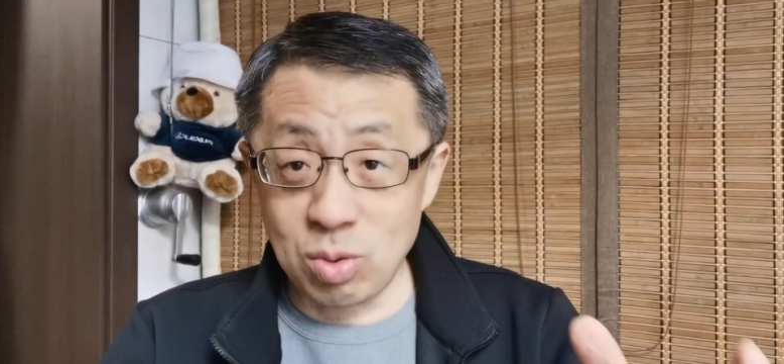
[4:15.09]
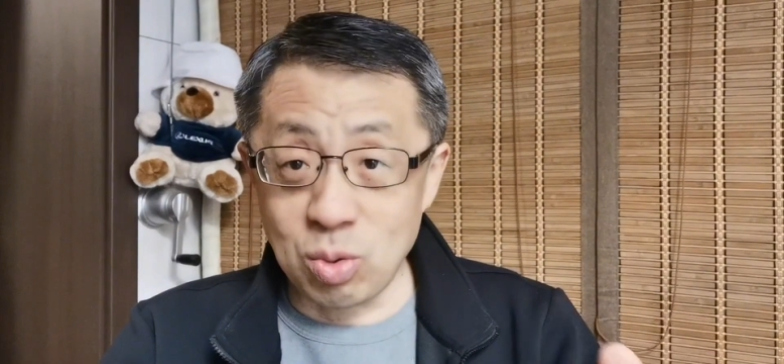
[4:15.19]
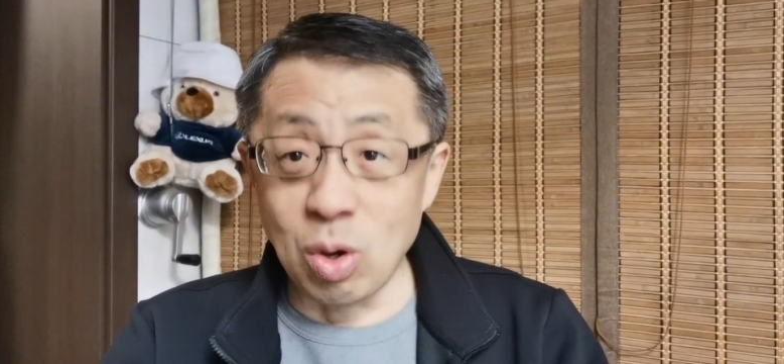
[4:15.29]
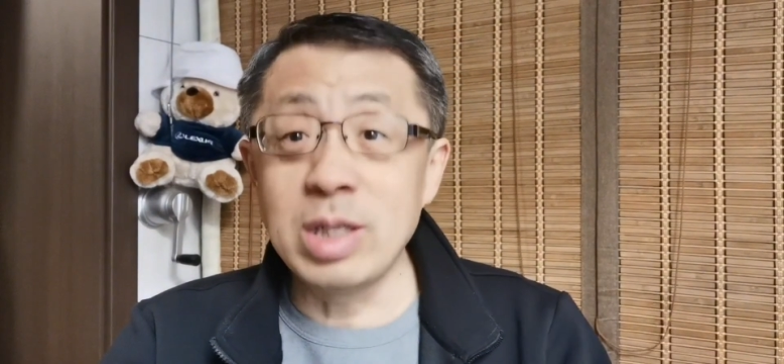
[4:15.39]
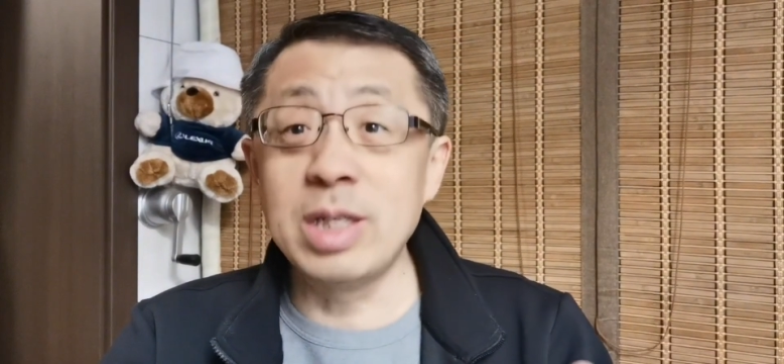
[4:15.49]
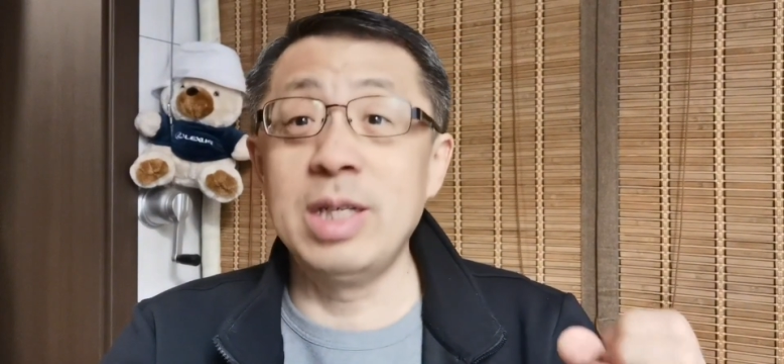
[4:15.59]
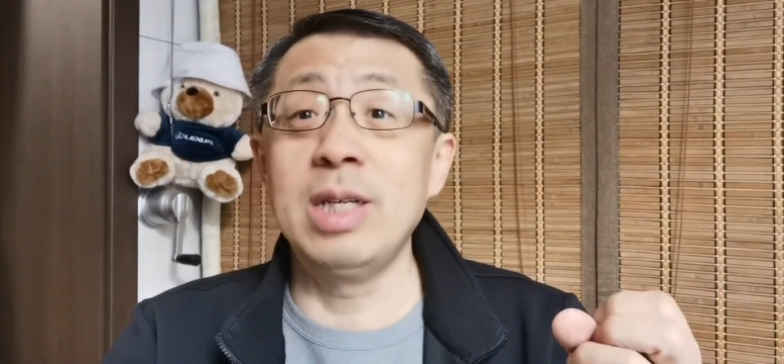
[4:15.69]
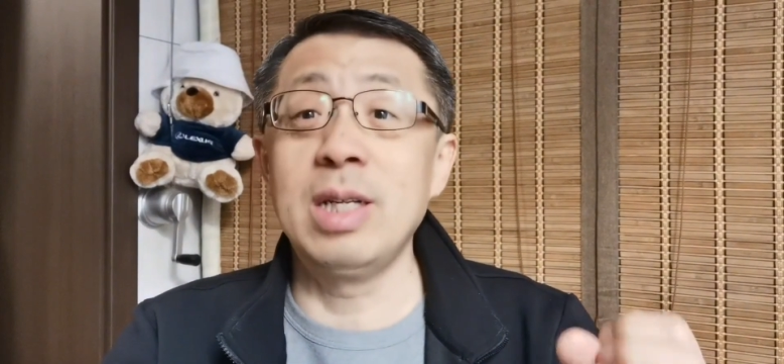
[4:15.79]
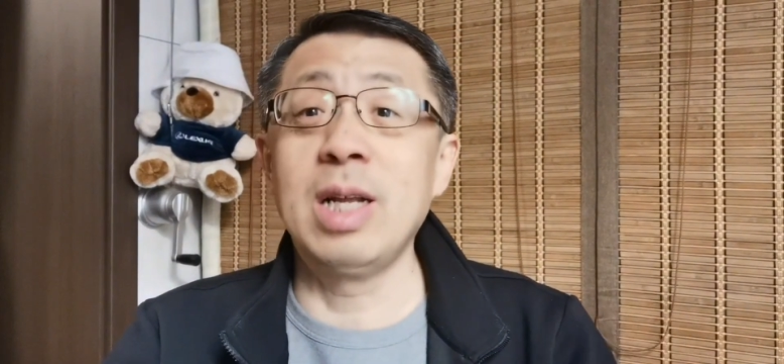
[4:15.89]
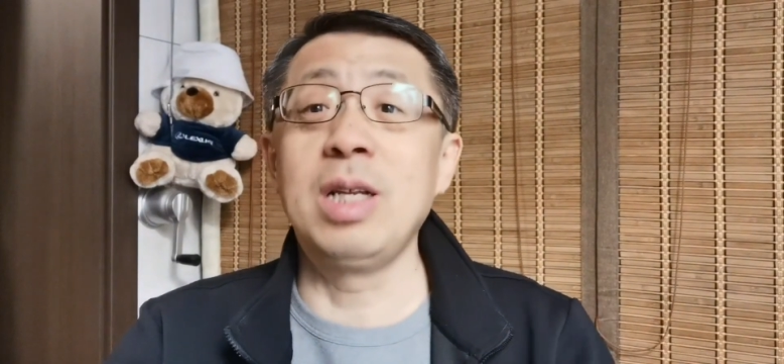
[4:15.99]
国
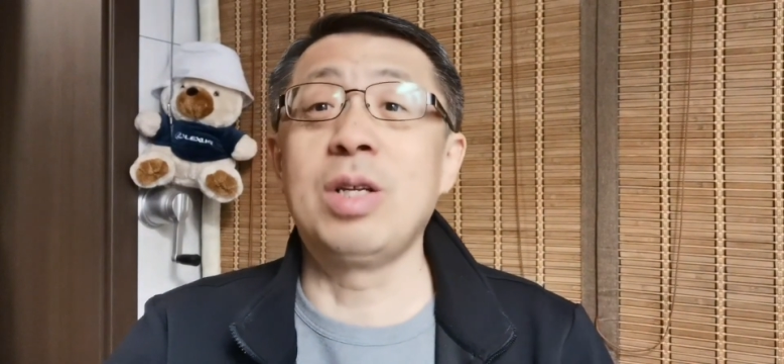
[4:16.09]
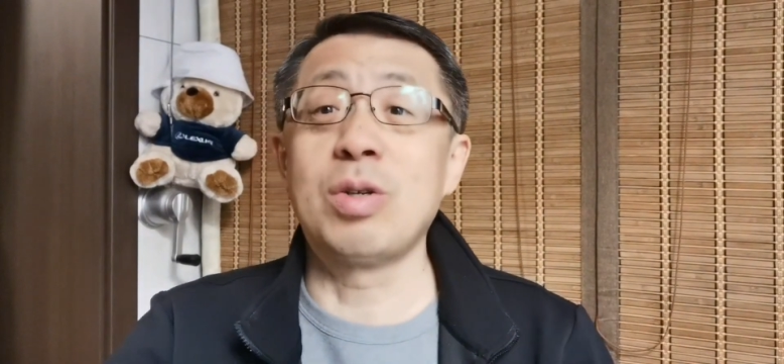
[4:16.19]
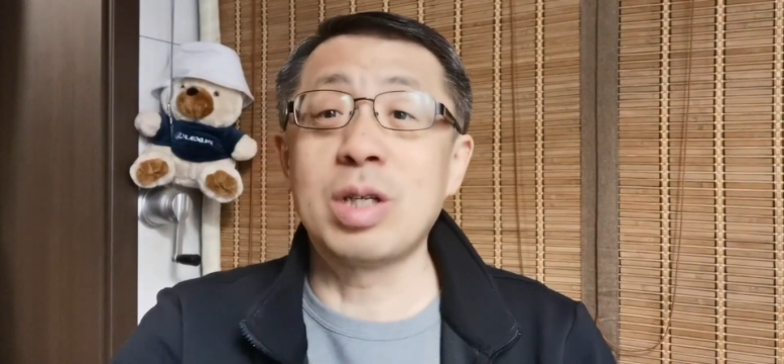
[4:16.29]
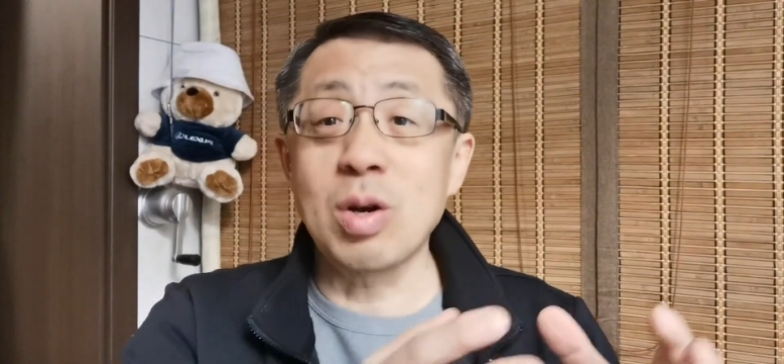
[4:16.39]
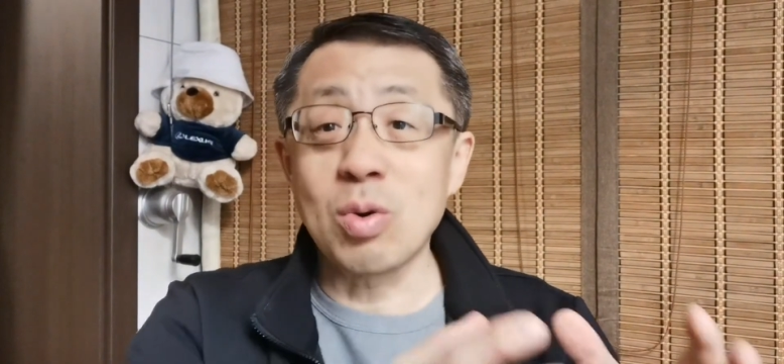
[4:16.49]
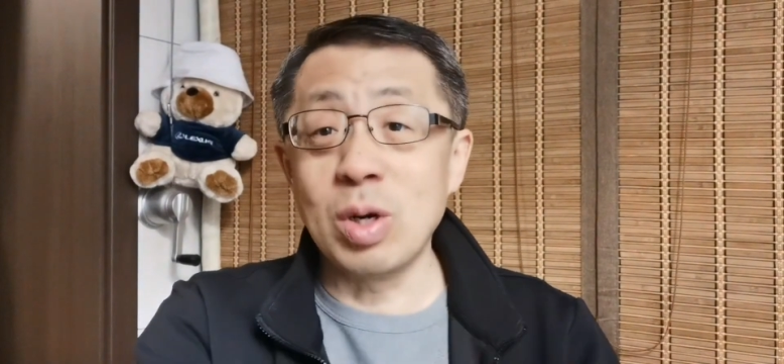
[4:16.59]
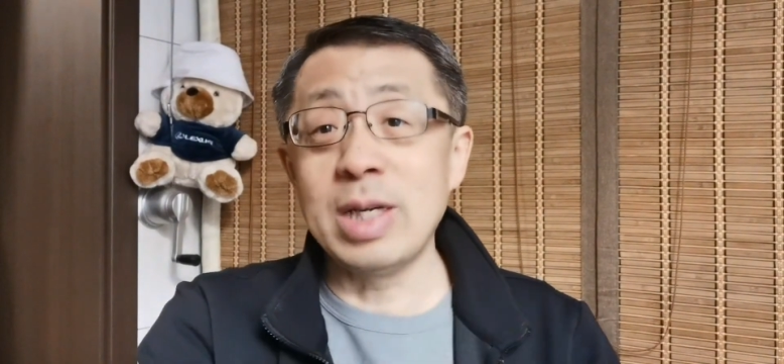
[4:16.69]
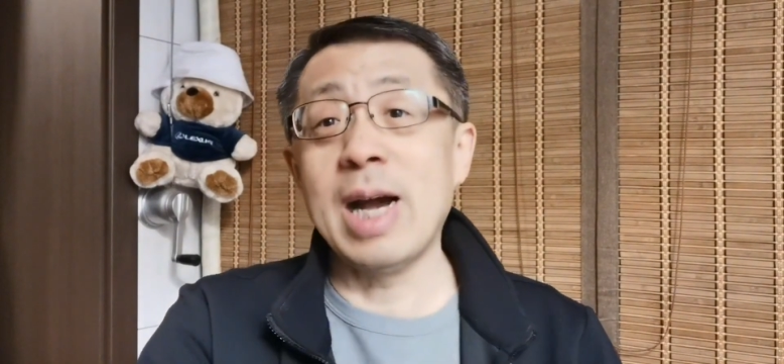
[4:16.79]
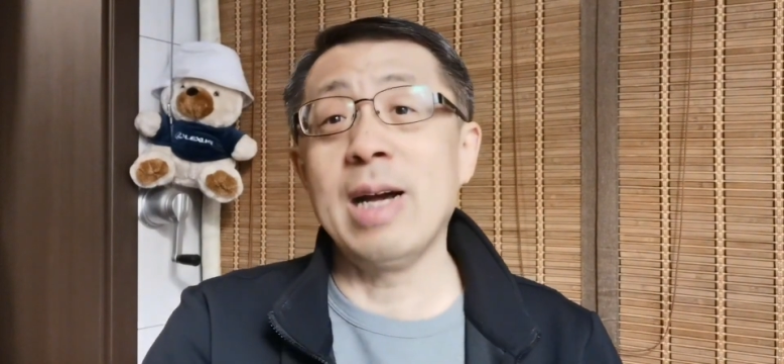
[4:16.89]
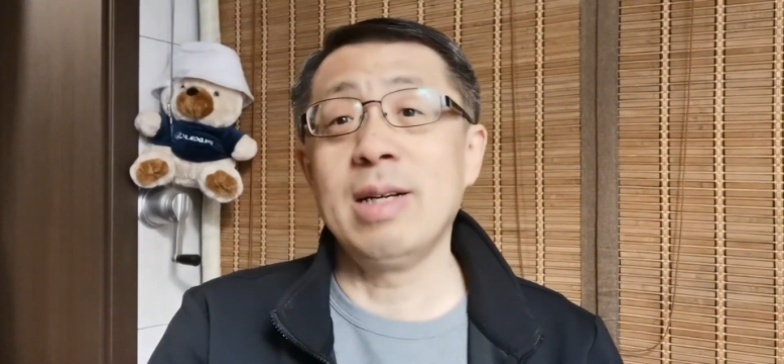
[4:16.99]
籍，那你就是这个国
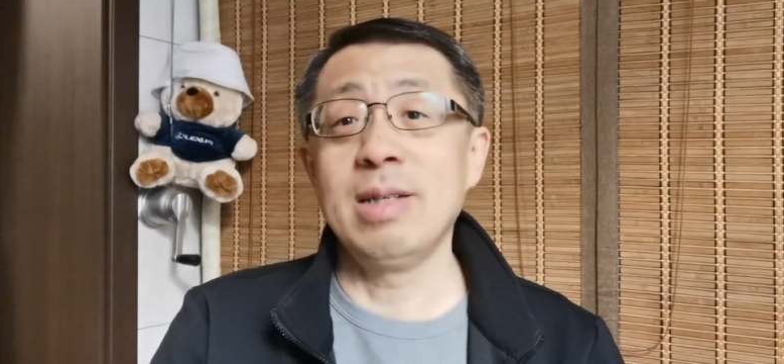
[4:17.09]
家。